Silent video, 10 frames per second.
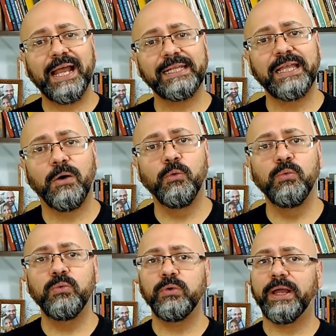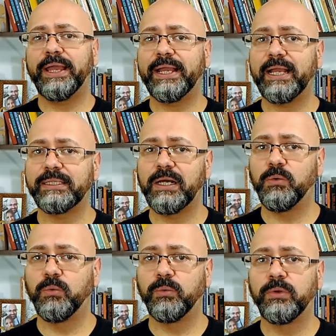cada um é cada
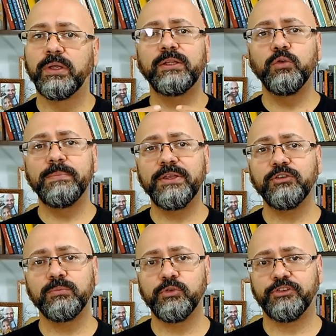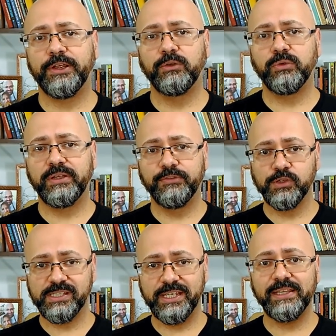um. E do mesmo jeito que
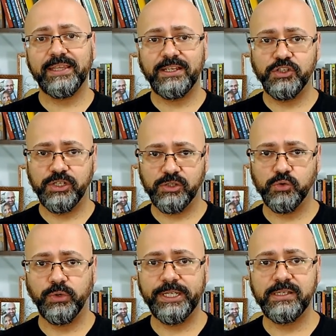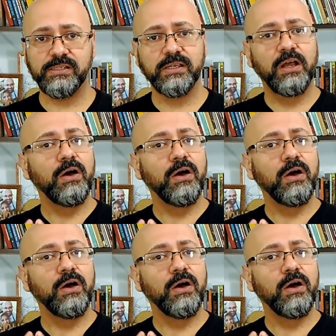você tem dias ruins,